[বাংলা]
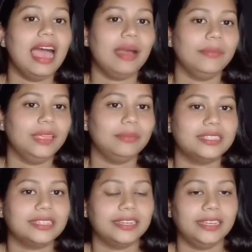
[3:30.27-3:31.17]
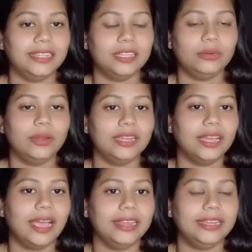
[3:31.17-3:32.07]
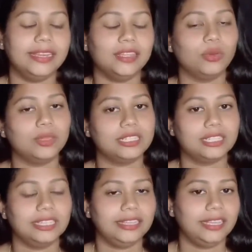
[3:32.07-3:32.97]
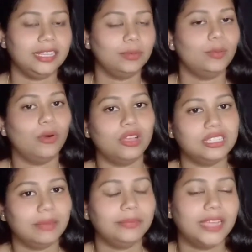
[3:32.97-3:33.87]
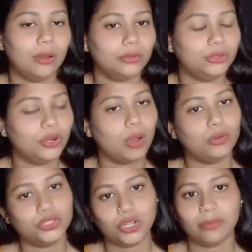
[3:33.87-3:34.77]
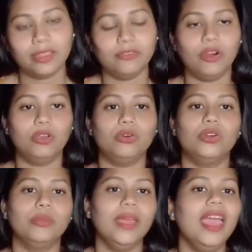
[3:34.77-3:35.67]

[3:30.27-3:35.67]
আমি আমার স্ক্রিনেতেও এটা আইডিটা তোমাদের সাথে দিয়ে দেবো মজ অ্যাপ ডাউনলোড করে অবশ্যই আমাকে ফলো করবে